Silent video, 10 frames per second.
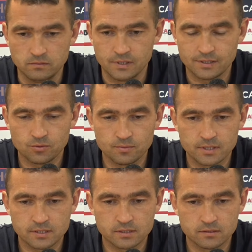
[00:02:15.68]

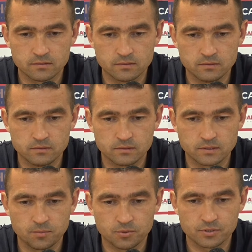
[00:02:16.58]
natomiast
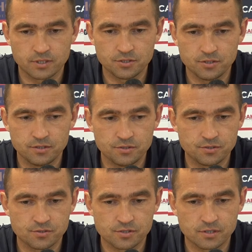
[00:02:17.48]
chcę podkreślić,
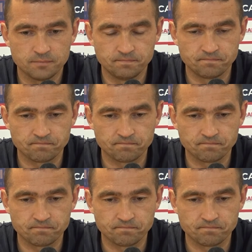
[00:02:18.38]
że